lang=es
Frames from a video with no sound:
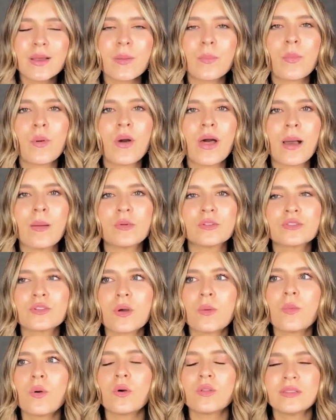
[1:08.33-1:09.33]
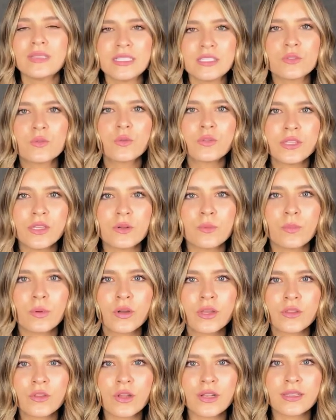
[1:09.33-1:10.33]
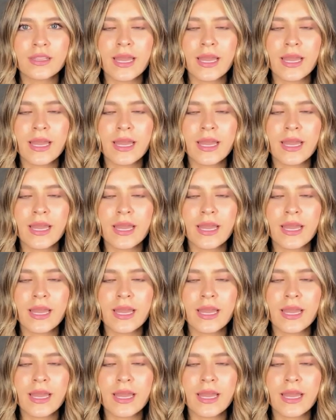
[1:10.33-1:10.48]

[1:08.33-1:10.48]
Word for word: podamos como discutir un poquito el